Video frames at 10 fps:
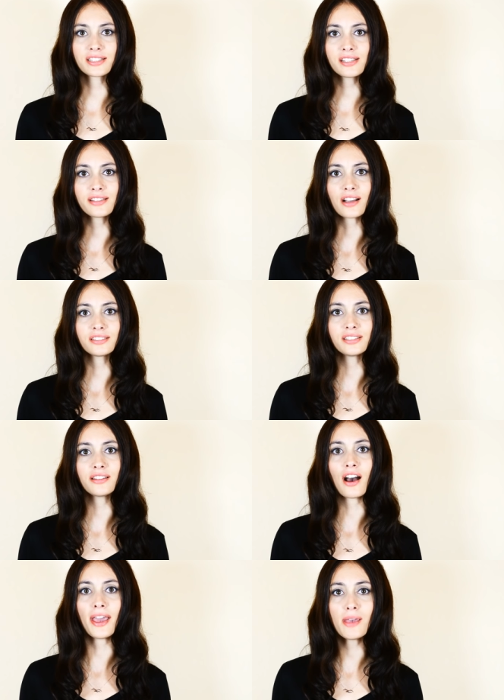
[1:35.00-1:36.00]
Aksi
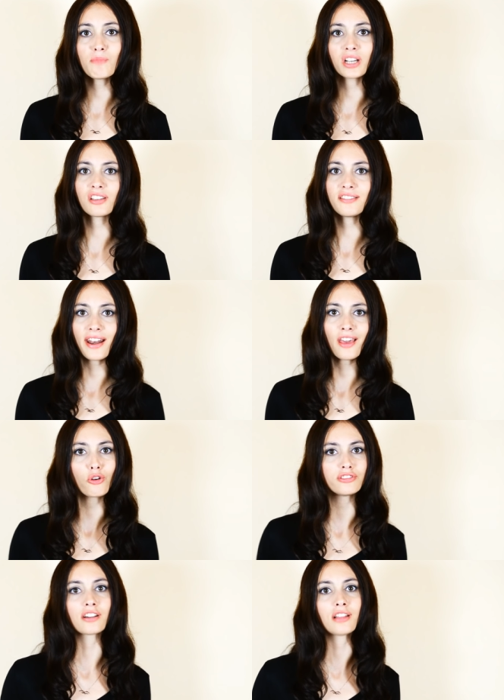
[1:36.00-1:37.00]
takdirde daha en başta nereye
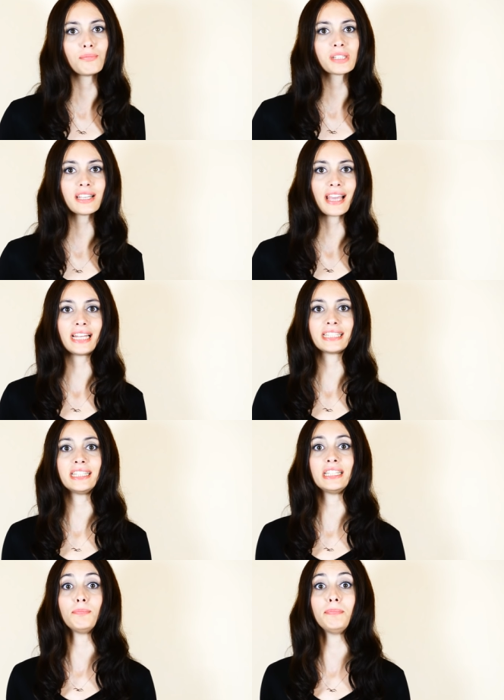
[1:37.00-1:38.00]
odaklanması
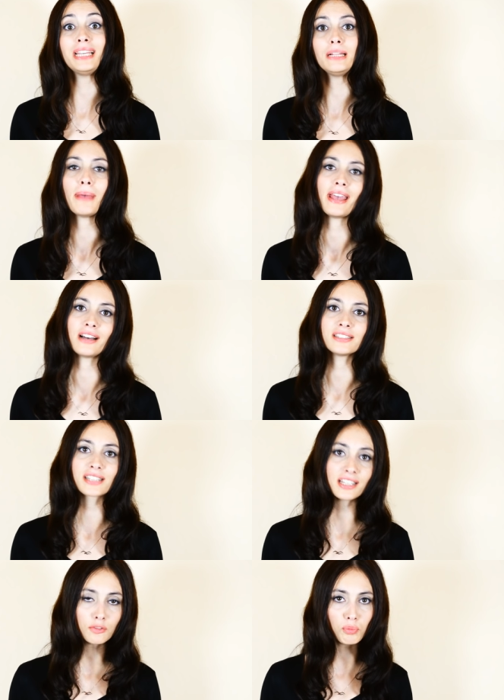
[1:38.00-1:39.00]
gerektiğini bilmeyen
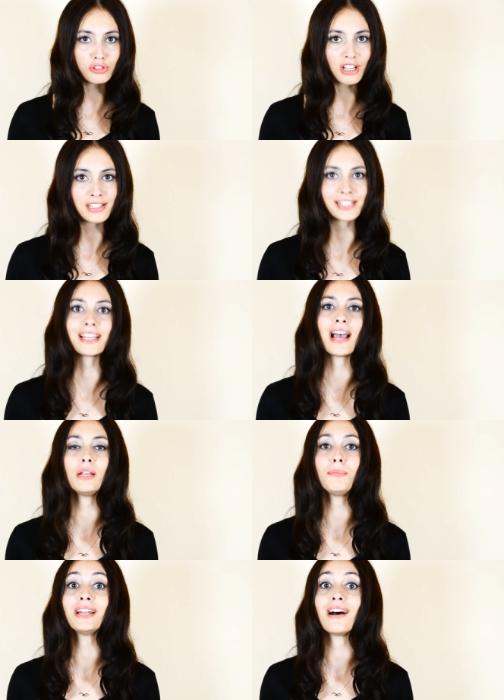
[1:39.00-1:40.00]
zayıf
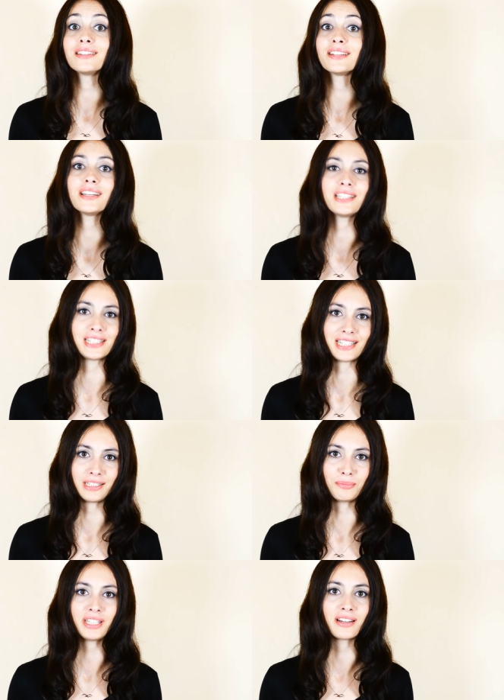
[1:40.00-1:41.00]
potansiyelli bir aday
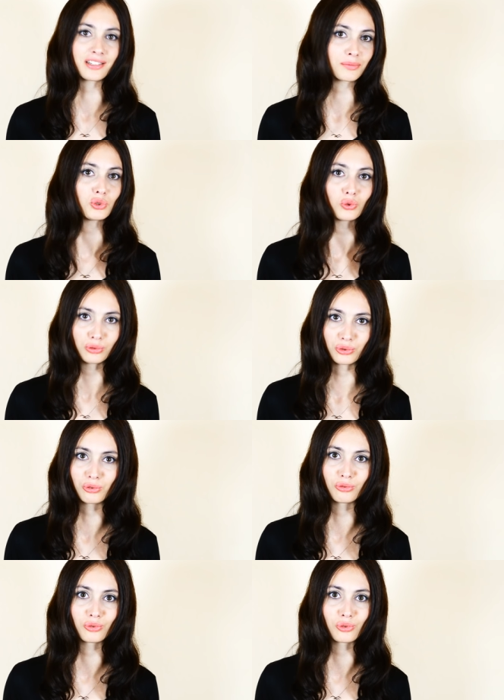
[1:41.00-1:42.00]
izlenimi yaratmış
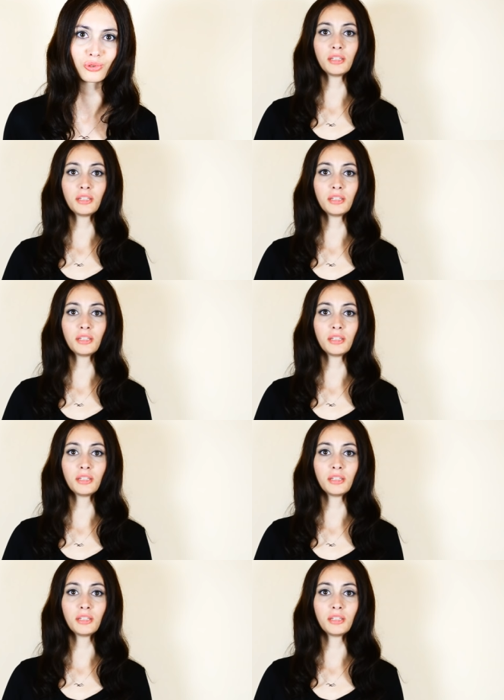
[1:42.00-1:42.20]
olursunuz.